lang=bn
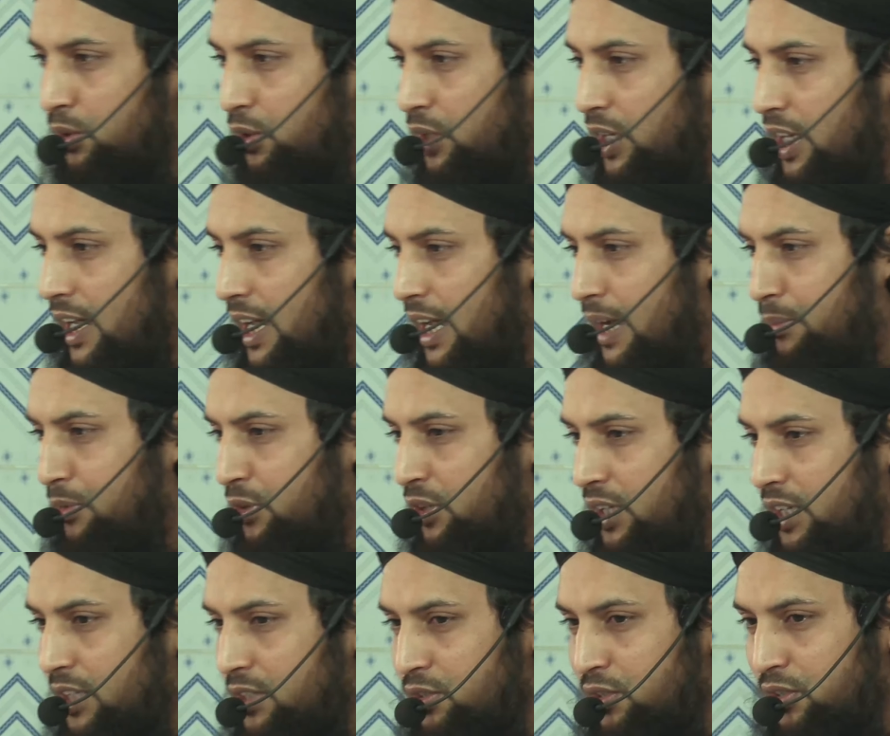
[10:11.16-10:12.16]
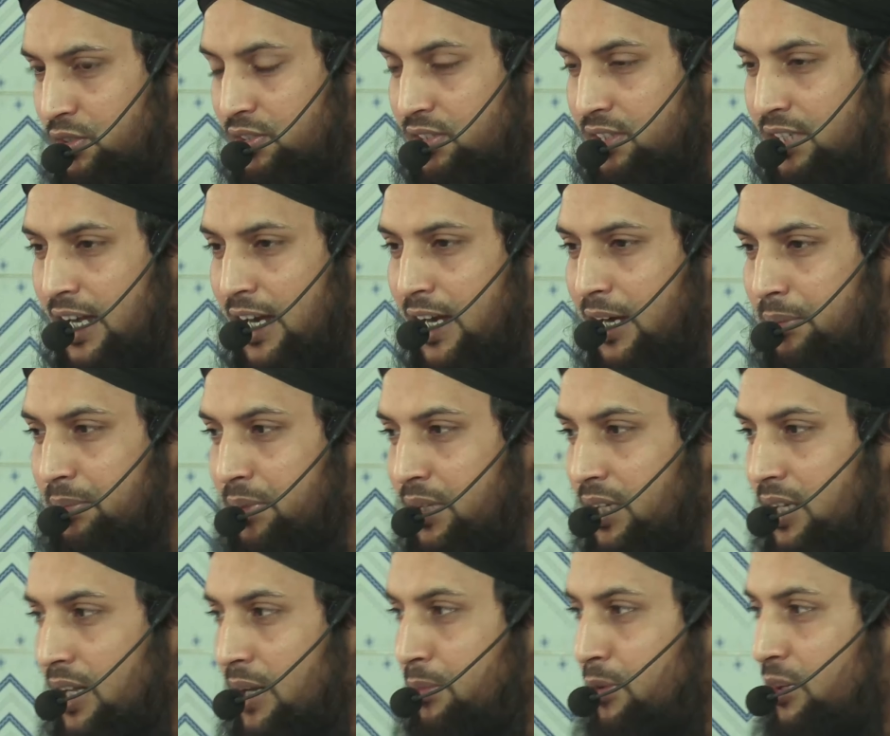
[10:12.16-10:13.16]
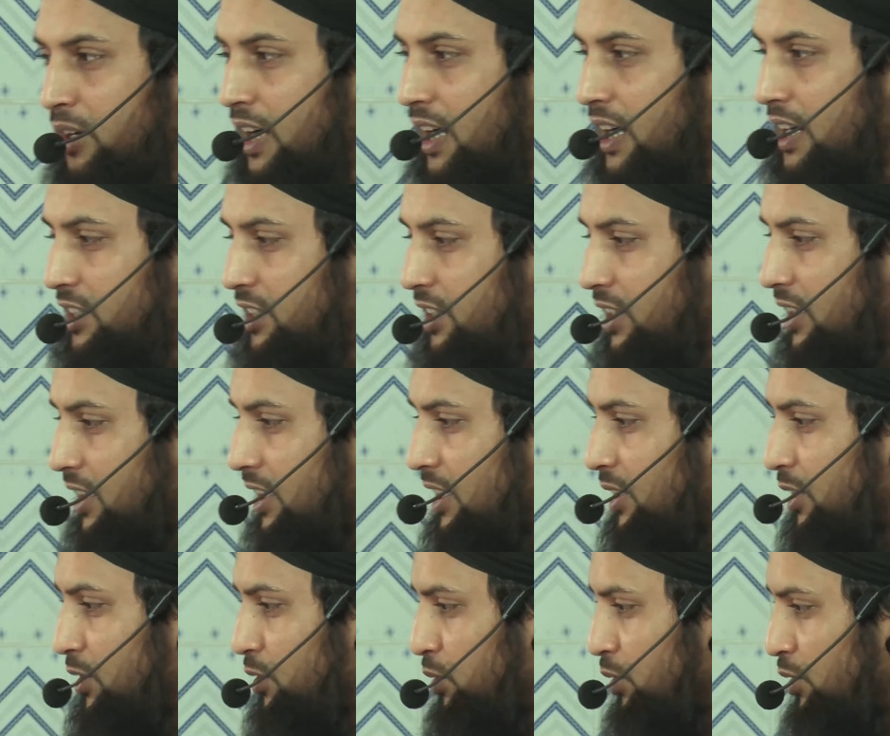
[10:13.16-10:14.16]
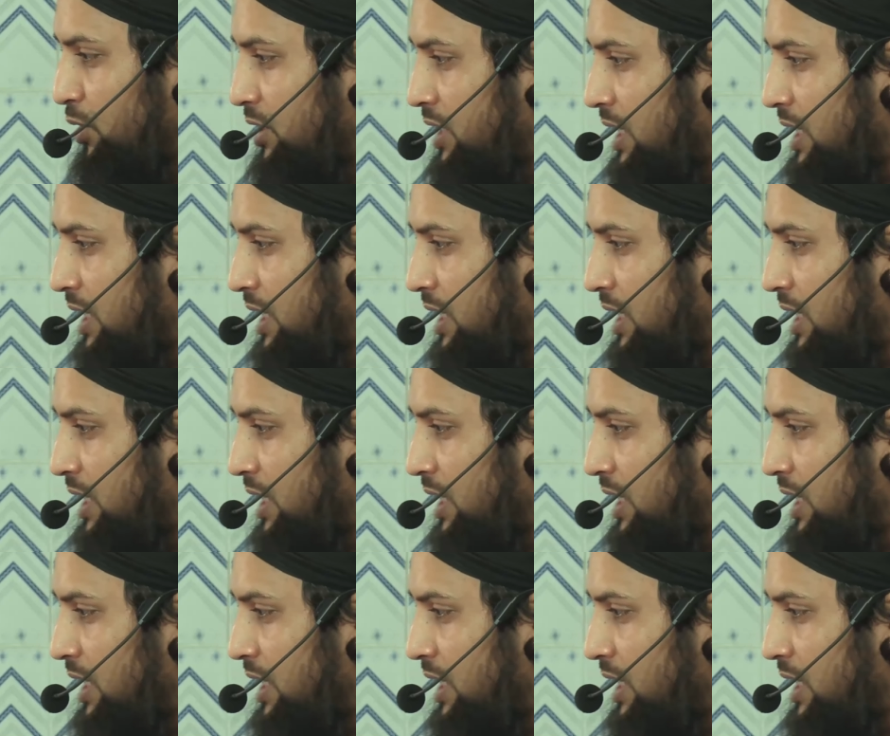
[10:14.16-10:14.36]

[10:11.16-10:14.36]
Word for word: উনি এমন একজন সাহাবি এবং আশেকে রসুল